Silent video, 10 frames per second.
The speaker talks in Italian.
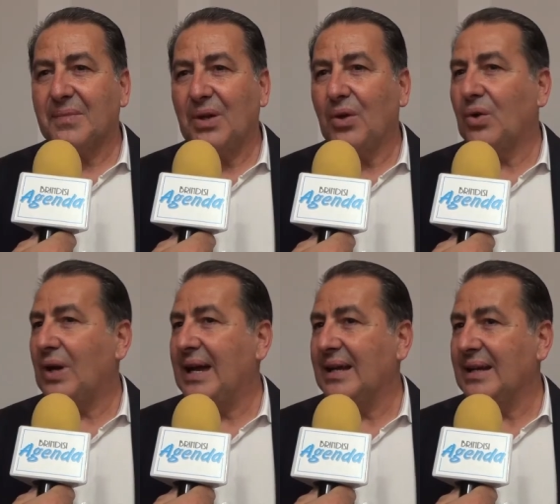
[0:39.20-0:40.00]
di
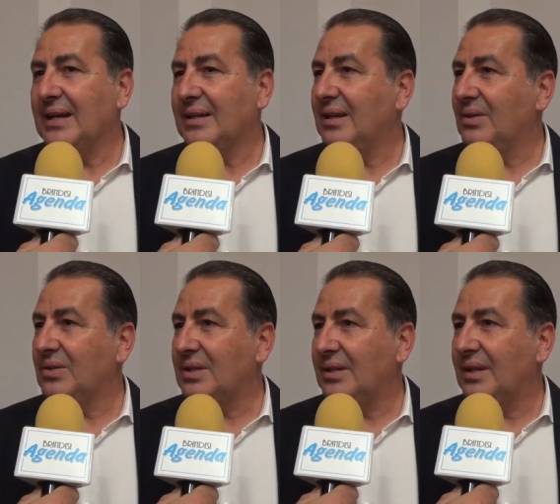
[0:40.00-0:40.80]
onorare anche la
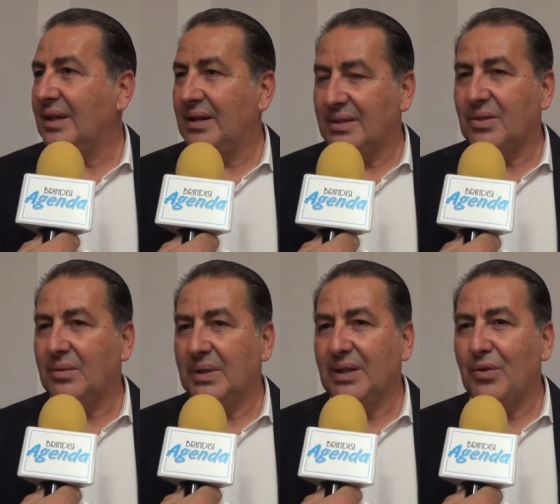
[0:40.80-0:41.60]
nostra terra,
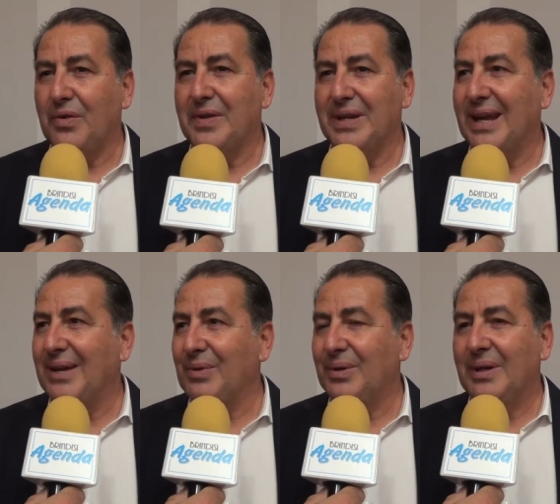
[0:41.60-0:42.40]
insomma, da dove
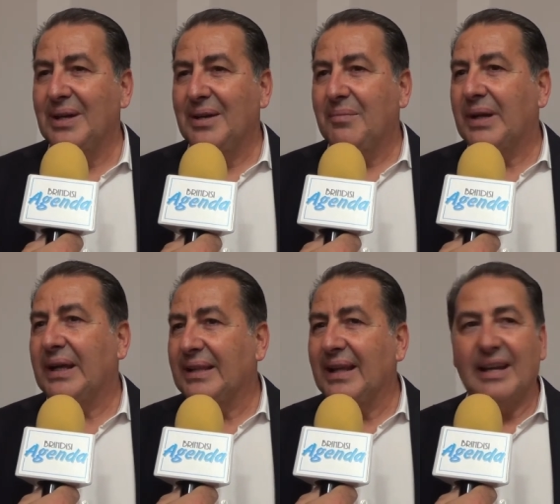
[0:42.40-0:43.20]
veniamo,
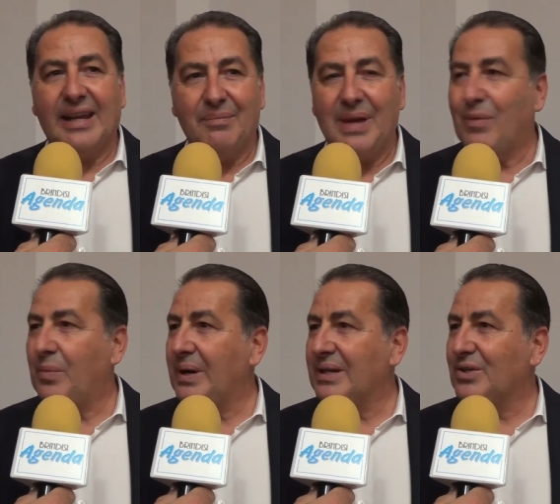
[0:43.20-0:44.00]
perché è da lì che abbiamo
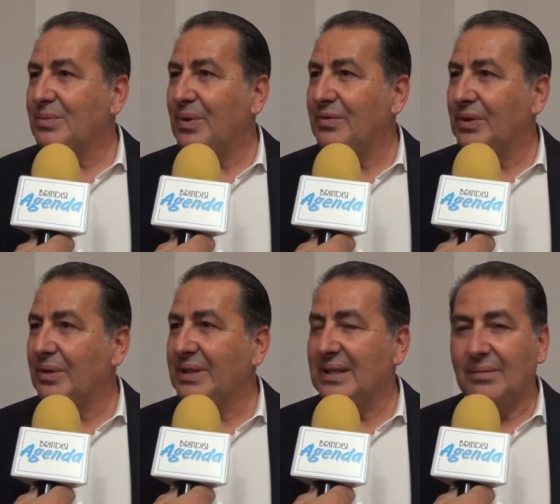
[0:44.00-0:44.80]
preso poi
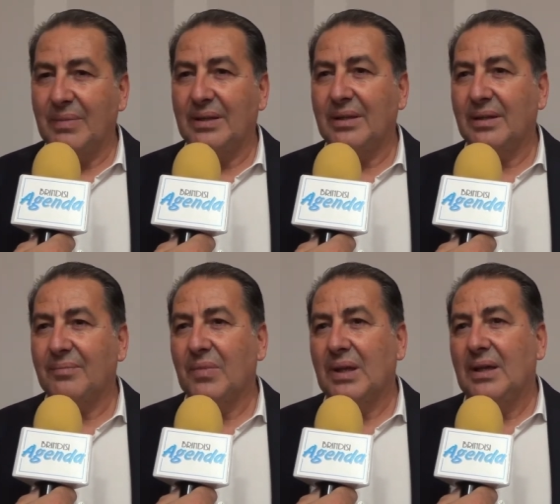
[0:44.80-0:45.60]
fondamentalmente
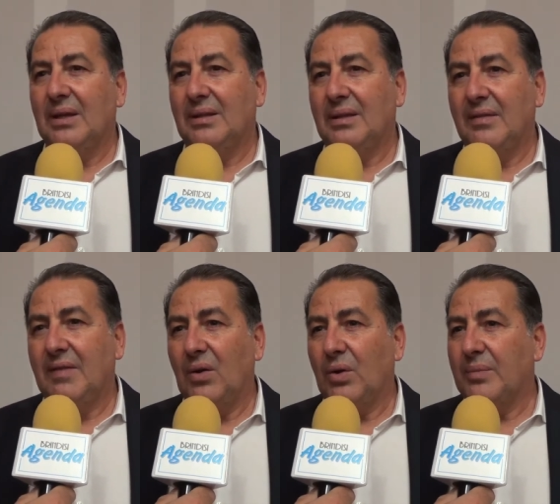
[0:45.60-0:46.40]
dei
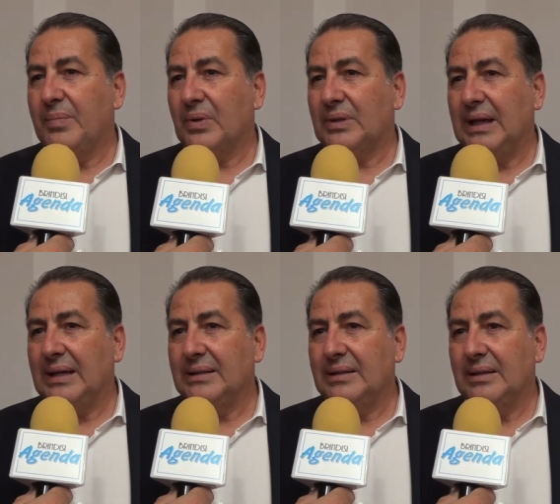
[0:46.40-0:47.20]
valori
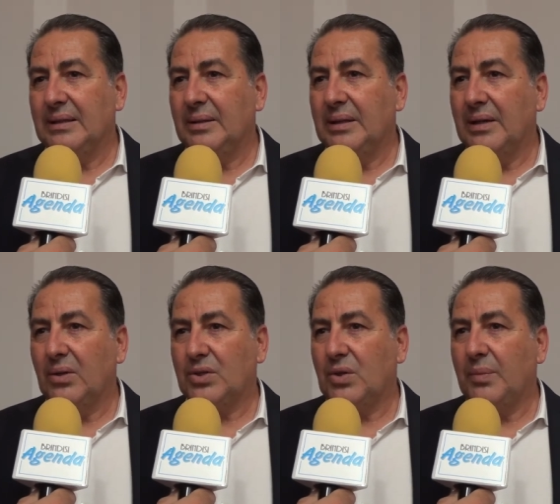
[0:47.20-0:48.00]
importanti nel nostro